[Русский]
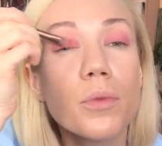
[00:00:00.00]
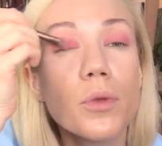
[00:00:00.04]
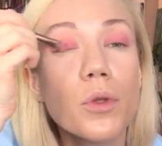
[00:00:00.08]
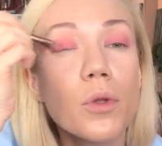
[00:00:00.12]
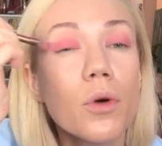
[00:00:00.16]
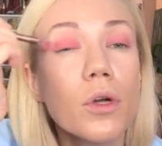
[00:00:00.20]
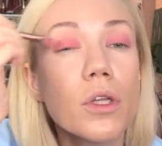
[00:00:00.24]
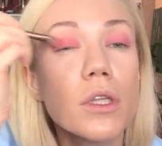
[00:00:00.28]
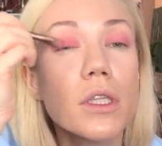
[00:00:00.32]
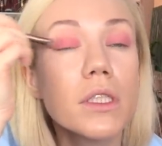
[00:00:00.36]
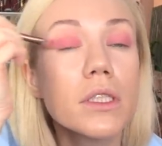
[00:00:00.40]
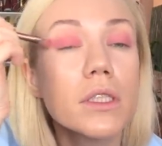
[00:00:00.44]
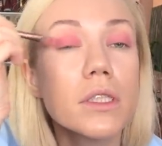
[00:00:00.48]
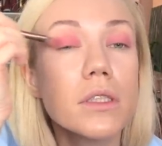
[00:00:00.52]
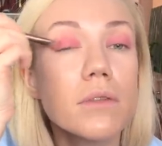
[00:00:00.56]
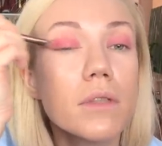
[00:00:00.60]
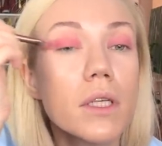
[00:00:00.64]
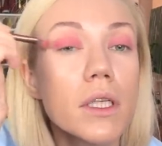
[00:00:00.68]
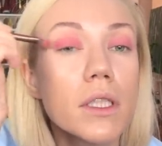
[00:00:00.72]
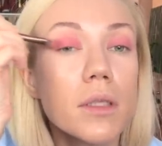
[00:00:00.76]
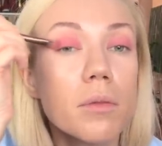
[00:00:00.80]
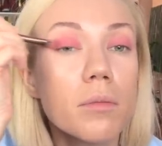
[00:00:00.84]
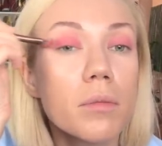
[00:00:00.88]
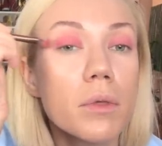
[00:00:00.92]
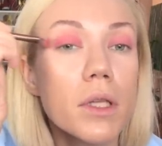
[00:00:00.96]
плотность
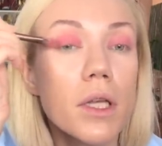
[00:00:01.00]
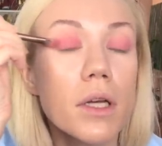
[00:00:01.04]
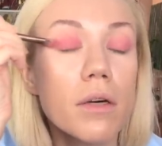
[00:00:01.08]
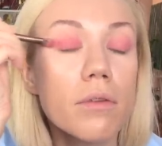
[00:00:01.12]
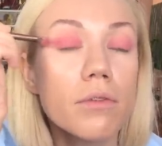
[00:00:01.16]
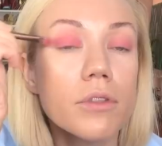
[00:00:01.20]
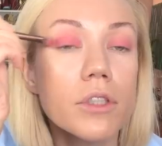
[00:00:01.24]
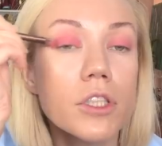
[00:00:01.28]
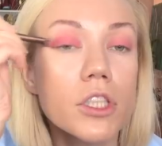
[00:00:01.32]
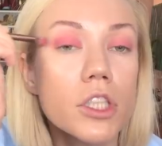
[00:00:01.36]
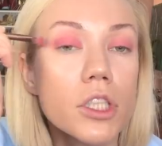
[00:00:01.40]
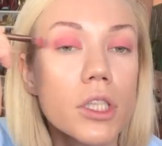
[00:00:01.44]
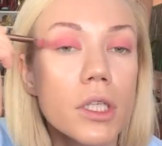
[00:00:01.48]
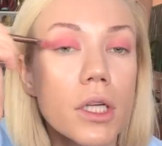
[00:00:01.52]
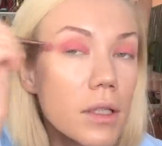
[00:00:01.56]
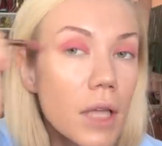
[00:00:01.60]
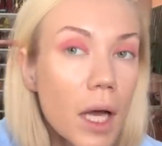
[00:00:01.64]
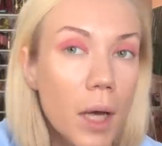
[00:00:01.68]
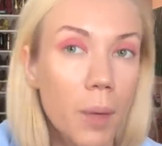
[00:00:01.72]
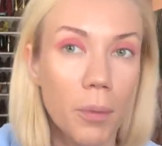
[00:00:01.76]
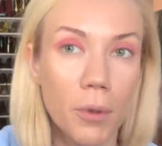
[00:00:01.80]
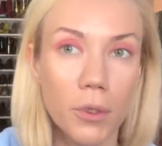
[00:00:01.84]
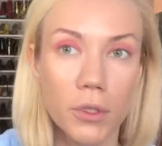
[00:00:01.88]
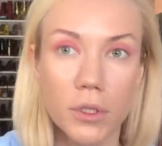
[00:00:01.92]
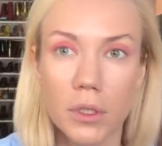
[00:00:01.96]
цвета была выше.
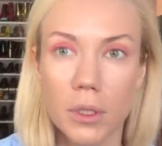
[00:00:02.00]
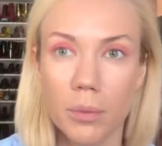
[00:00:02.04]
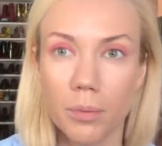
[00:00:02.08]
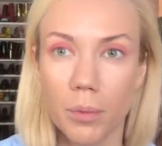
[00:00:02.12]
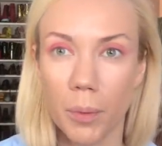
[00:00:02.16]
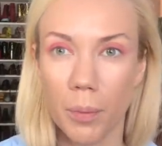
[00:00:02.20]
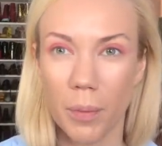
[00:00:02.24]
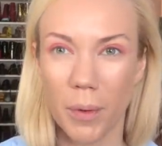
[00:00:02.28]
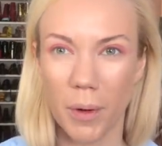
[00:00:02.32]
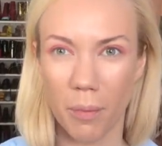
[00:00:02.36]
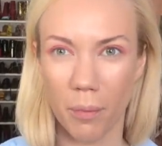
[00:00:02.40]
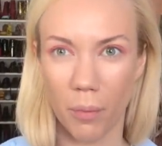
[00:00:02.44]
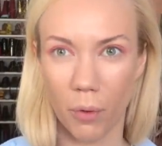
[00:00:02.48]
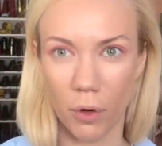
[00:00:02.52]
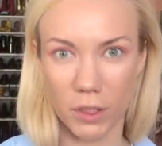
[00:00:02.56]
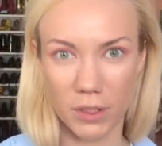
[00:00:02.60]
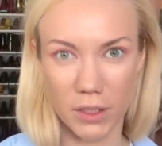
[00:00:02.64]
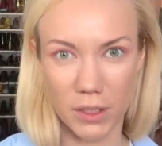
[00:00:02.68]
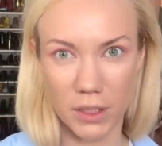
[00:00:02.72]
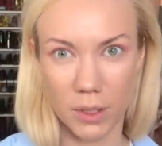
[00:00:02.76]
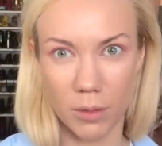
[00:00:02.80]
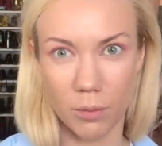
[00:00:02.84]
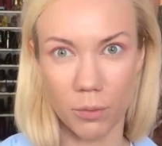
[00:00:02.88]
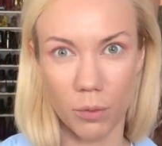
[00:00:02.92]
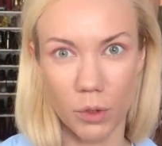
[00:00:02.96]
Так просто по
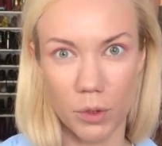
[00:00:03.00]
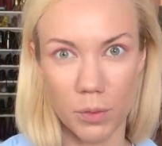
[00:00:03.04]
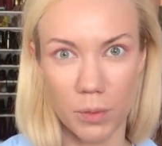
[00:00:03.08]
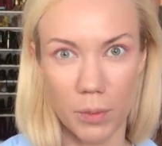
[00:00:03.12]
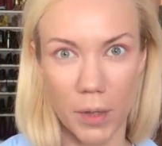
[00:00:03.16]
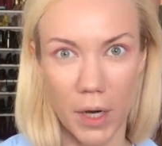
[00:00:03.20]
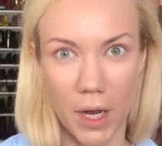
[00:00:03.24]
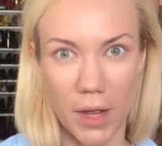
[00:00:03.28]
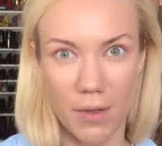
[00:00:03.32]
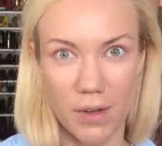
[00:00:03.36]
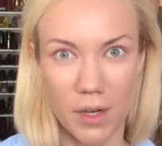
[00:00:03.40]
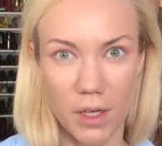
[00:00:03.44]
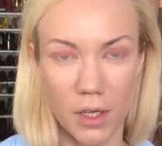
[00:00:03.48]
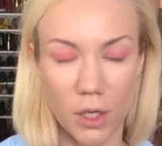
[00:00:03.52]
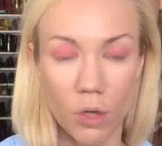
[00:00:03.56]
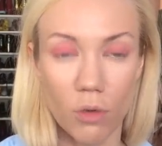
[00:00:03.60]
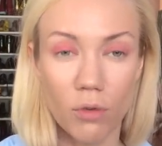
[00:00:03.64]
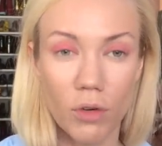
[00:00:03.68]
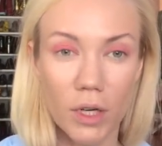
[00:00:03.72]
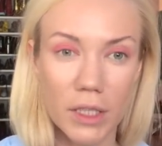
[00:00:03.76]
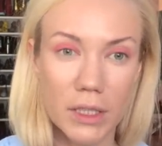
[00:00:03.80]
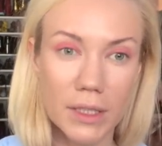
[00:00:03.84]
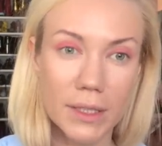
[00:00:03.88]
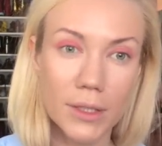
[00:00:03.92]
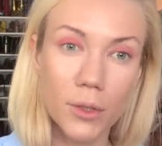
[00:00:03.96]
пропорциям будет правильнее. У
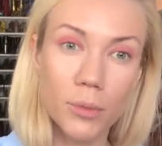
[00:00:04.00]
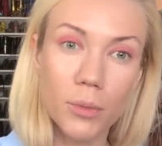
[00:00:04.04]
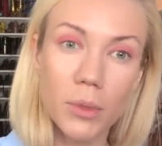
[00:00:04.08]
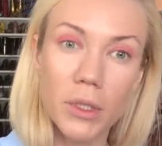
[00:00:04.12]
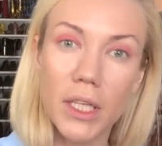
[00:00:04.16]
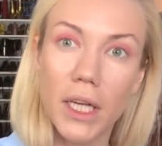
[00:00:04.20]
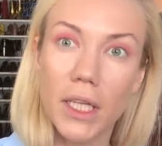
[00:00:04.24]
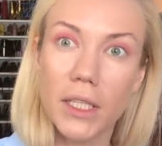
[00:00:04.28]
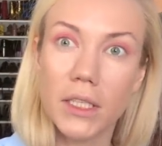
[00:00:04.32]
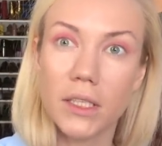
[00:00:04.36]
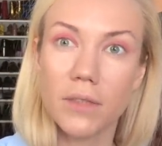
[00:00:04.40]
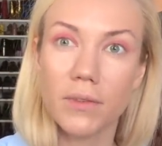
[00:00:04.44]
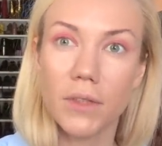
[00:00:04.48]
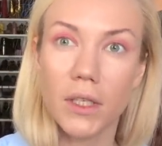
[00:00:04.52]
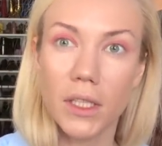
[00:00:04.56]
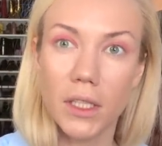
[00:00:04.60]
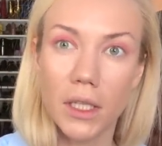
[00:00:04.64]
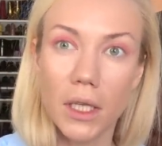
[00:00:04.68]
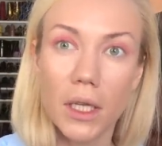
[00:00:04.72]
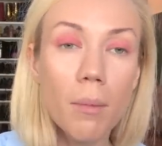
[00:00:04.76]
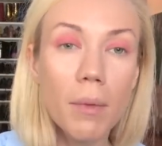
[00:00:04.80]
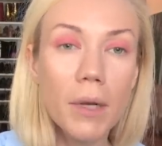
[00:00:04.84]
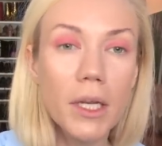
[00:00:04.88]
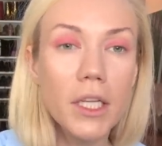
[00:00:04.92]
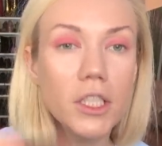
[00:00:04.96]
вас глубина
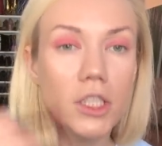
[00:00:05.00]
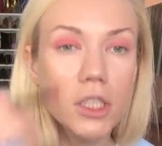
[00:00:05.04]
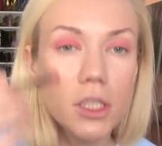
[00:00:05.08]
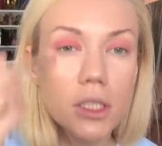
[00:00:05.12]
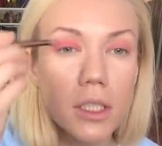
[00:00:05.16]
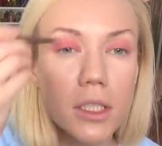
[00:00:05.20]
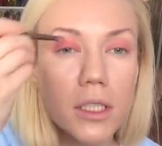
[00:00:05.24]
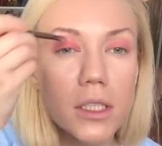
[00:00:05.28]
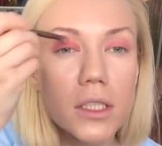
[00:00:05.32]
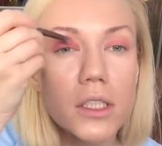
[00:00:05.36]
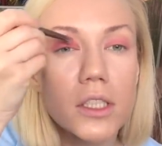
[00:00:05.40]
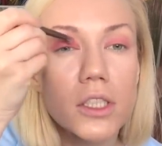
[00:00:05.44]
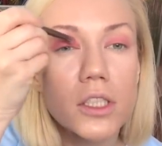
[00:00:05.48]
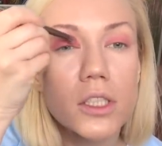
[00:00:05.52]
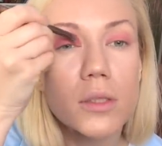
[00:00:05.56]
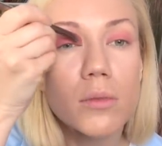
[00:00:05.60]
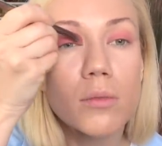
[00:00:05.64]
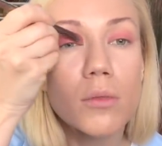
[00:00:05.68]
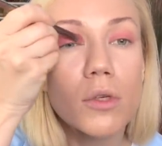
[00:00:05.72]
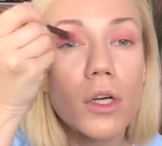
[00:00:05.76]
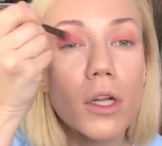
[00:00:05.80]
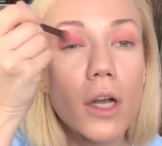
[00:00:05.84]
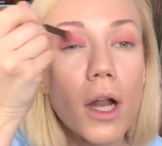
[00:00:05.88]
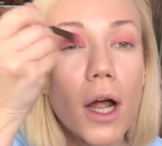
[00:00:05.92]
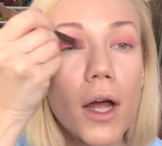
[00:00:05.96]
цвета ближе к
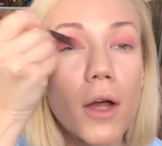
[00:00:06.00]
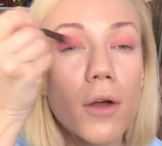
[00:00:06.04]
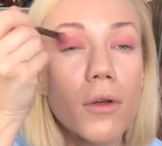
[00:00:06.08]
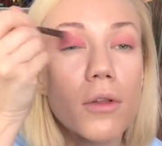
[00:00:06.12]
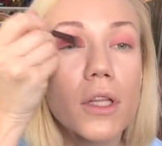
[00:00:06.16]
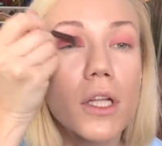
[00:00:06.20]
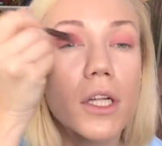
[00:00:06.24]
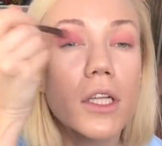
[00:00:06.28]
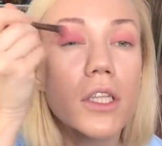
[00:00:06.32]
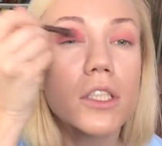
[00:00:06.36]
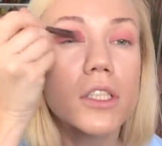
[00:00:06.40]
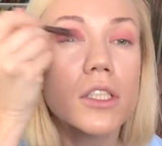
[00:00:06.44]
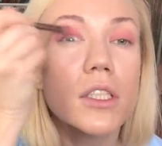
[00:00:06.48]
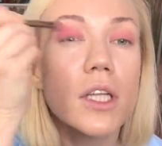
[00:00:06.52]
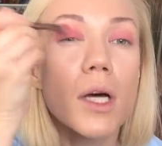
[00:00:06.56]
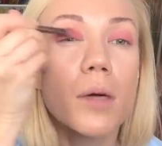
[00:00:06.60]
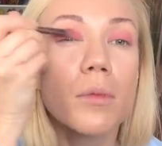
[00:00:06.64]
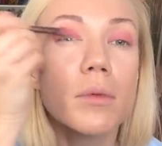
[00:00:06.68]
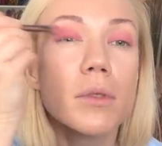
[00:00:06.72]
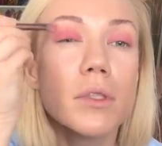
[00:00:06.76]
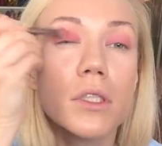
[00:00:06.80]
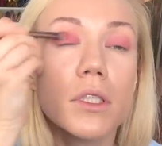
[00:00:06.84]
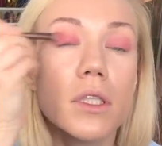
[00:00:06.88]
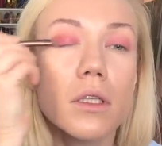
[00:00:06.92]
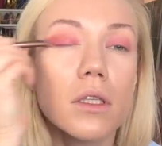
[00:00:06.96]
ресничному краю должна
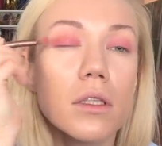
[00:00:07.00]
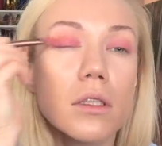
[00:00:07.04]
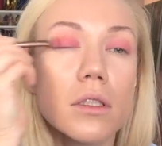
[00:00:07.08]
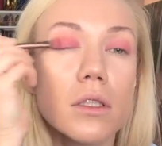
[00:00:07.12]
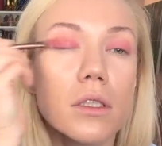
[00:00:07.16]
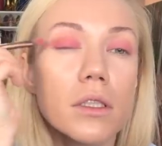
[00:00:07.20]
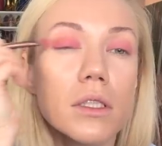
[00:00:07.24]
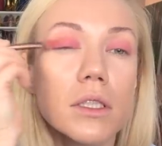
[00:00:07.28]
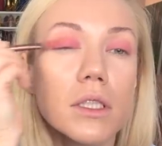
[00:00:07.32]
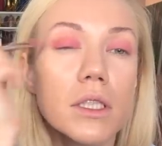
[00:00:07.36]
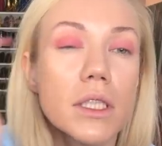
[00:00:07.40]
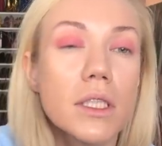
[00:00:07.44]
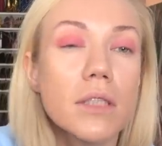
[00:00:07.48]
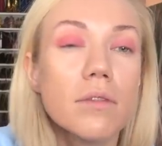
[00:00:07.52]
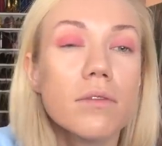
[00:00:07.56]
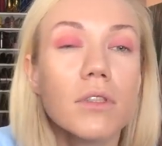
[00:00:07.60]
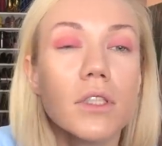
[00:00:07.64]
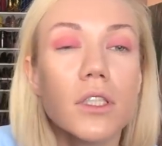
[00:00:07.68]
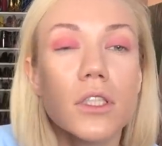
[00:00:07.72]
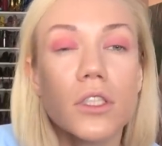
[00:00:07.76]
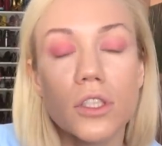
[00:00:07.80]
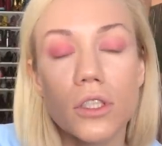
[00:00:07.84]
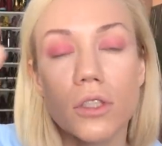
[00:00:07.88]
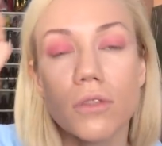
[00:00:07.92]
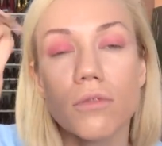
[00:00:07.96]
быть
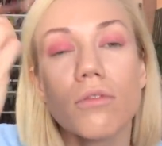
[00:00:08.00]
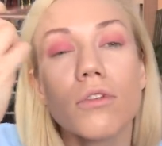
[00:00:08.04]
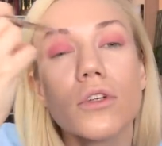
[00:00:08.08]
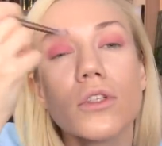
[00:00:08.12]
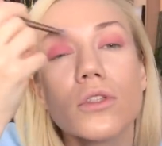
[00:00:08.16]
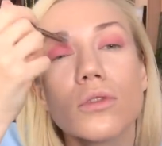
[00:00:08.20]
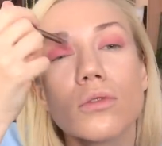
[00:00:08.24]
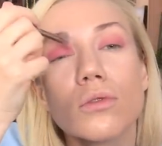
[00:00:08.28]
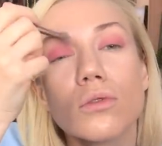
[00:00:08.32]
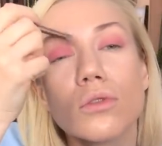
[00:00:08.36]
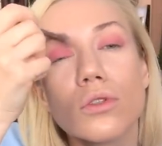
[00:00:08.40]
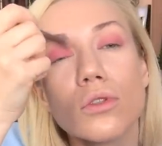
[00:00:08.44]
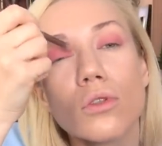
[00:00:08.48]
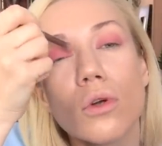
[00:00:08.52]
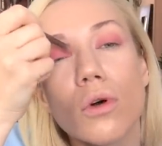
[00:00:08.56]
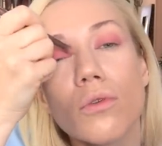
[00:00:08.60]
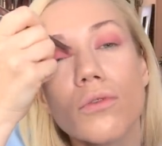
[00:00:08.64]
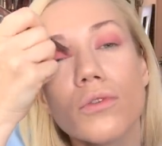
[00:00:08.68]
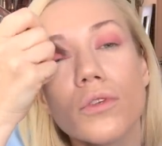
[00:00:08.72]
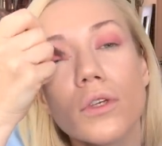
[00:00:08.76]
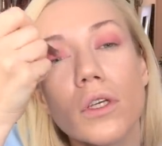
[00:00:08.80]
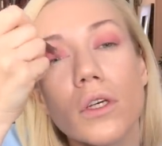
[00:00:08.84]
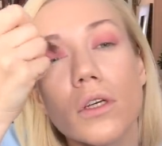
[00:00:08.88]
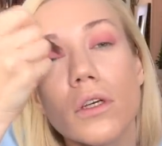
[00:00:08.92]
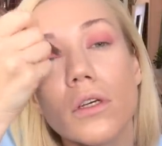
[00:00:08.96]
интенсивнее, чем в
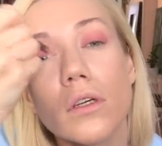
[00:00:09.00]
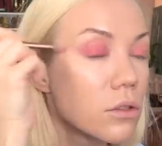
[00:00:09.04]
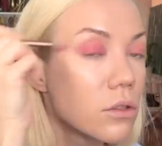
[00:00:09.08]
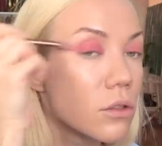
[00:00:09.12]
растушевке.